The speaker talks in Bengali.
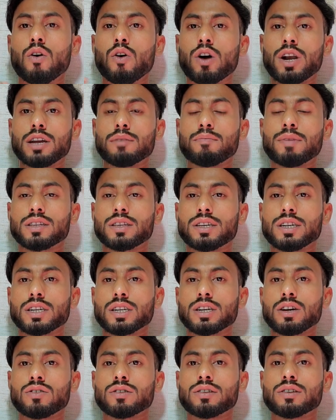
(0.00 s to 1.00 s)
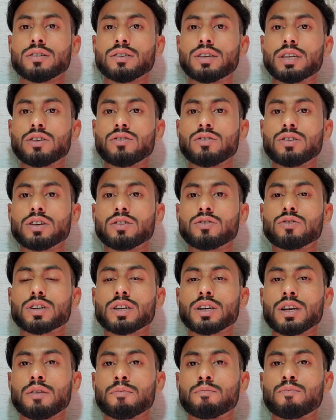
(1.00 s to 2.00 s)
অনেকবার চেষ্টা করছেন সিকিউরিটি
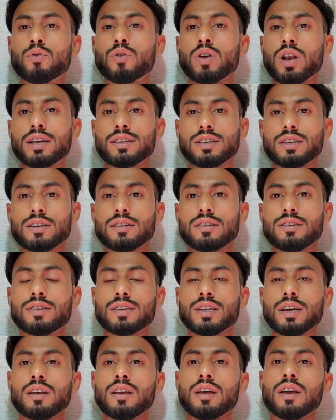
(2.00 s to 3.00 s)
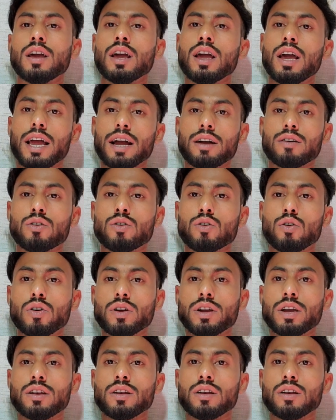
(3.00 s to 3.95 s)
কোশ্চেনের ভুল আনসার দিচ্ছেন এখন লগ